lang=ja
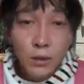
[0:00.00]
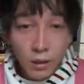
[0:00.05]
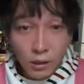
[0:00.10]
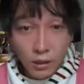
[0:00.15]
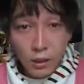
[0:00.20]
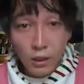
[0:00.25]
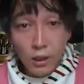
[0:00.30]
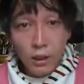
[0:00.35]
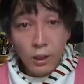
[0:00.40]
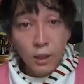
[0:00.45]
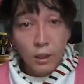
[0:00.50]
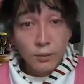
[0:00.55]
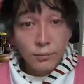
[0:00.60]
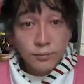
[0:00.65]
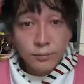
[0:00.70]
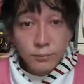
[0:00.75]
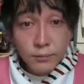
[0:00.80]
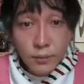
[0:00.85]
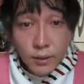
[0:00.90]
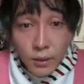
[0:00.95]
リアン。うん。
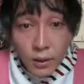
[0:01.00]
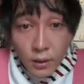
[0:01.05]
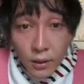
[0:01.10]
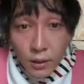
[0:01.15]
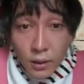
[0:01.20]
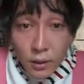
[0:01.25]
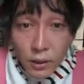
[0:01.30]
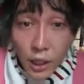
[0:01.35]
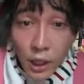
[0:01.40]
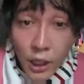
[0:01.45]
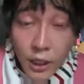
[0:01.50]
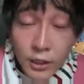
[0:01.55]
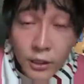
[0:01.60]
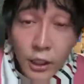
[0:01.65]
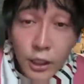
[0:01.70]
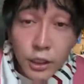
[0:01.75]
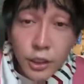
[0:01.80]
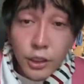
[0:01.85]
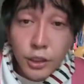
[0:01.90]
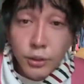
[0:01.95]
あ
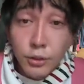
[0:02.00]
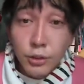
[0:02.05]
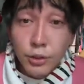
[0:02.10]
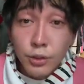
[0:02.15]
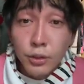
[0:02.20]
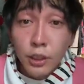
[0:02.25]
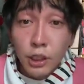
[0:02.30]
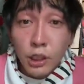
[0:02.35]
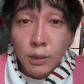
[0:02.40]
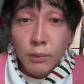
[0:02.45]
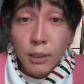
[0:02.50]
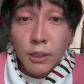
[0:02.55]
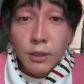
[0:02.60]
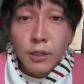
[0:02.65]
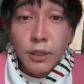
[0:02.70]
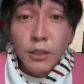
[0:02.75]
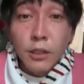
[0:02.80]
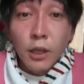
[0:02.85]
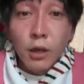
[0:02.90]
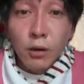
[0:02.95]
んな嫉妬するに決
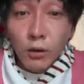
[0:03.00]
まってん